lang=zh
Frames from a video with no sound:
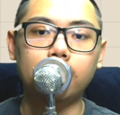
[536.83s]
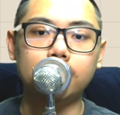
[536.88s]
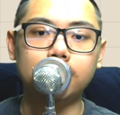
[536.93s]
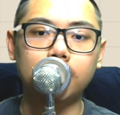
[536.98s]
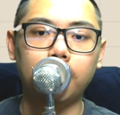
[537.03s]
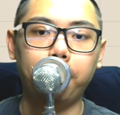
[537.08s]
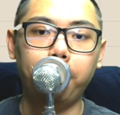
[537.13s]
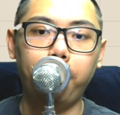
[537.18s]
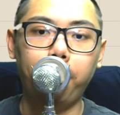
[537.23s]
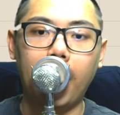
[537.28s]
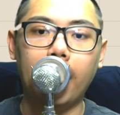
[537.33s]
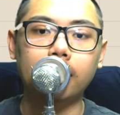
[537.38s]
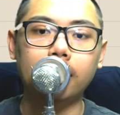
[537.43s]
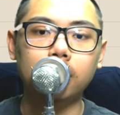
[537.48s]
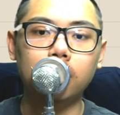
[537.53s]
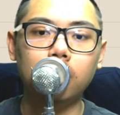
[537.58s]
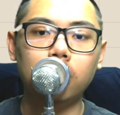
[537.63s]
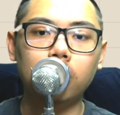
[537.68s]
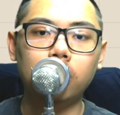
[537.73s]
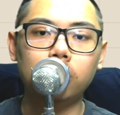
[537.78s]
那这个
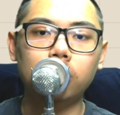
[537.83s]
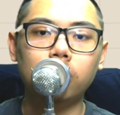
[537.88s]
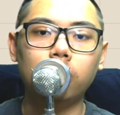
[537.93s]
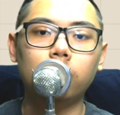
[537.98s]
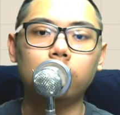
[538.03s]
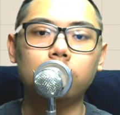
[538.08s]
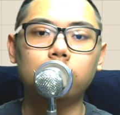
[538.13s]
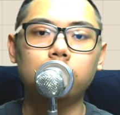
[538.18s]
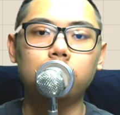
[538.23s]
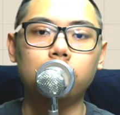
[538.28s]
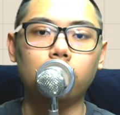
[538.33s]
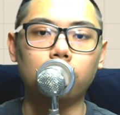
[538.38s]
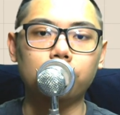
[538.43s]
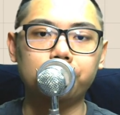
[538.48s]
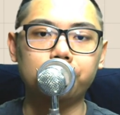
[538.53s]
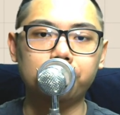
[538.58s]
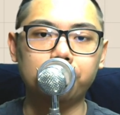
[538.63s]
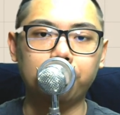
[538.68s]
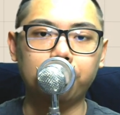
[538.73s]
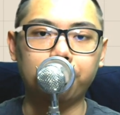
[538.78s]
盘就
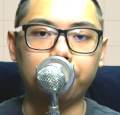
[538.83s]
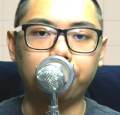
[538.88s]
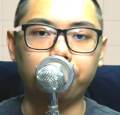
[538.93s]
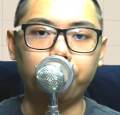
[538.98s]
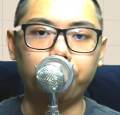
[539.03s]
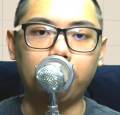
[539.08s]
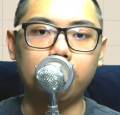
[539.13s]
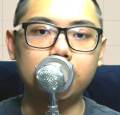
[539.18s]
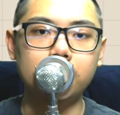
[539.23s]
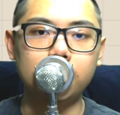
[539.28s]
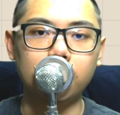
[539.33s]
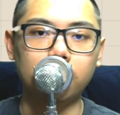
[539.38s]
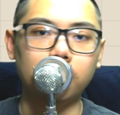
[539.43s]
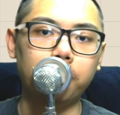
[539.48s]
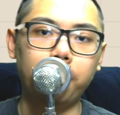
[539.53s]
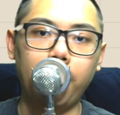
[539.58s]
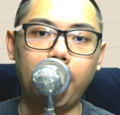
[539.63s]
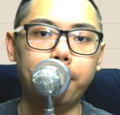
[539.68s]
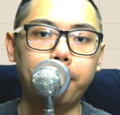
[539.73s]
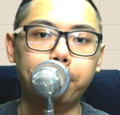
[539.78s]
是一个危险
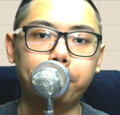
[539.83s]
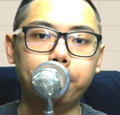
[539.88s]
的盘，